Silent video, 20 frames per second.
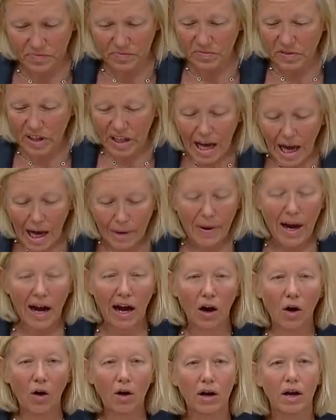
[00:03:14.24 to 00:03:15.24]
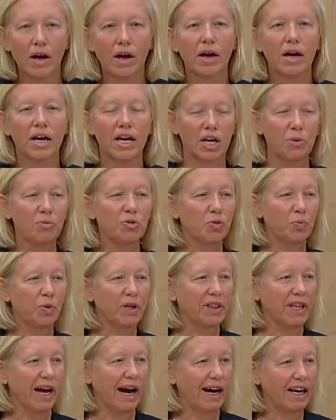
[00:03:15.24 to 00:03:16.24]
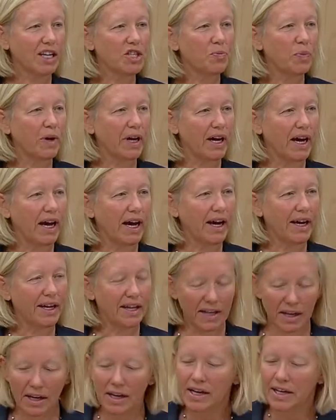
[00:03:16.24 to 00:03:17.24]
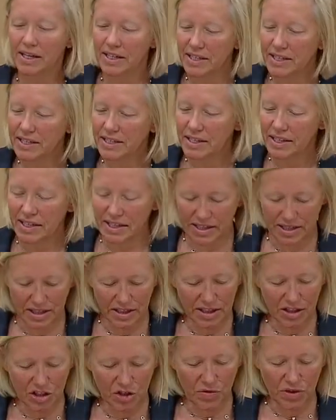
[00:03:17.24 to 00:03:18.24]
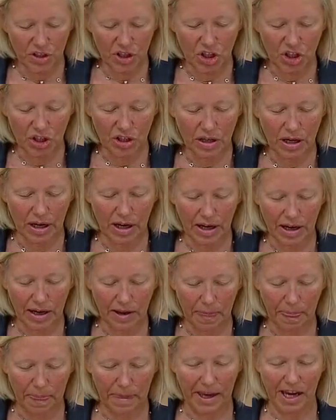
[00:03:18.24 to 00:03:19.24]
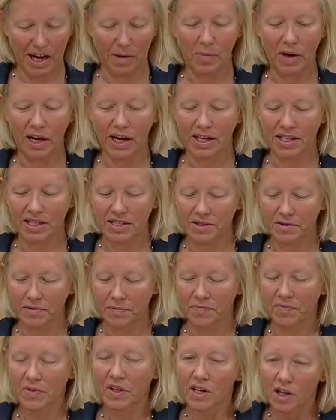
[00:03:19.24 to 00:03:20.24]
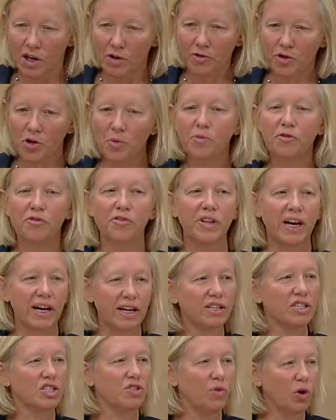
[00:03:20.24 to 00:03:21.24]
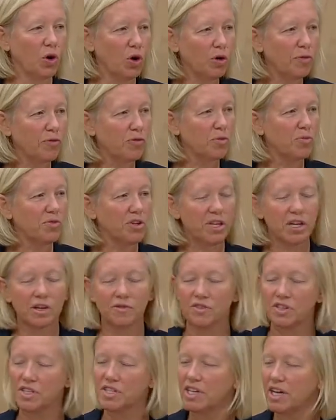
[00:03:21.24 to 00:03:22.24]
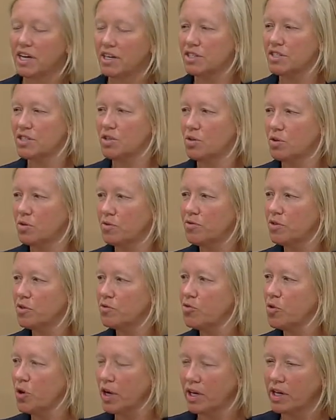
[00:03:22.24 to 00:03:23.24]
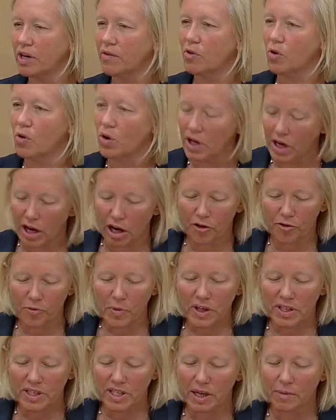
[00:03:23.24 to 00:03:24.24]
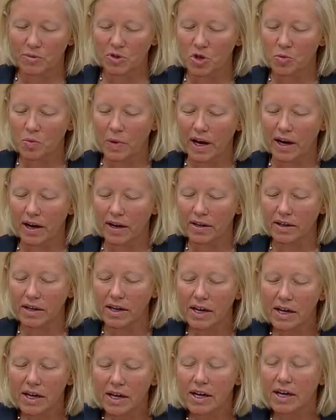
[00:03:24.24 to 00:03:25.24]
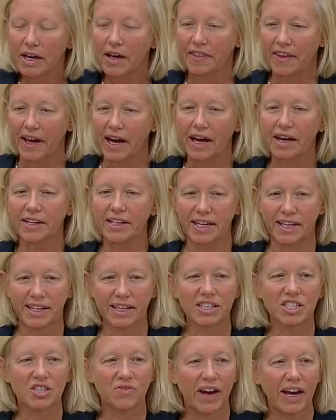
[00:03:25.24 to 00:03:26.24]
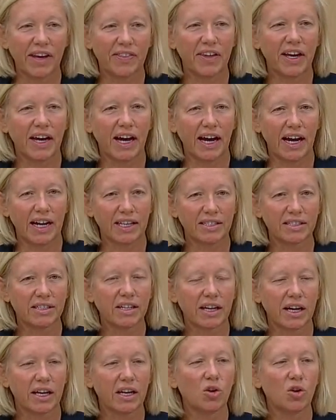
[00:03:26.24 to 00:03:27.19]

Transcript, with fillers: Aber auch im Spitalsbereich ist es inzwischen äh, dermaßen fünf nach zwölf, um wieder auf diese Aktion von voriger Woche aufmerksam zu machen da jeder zweite Arzt nach einer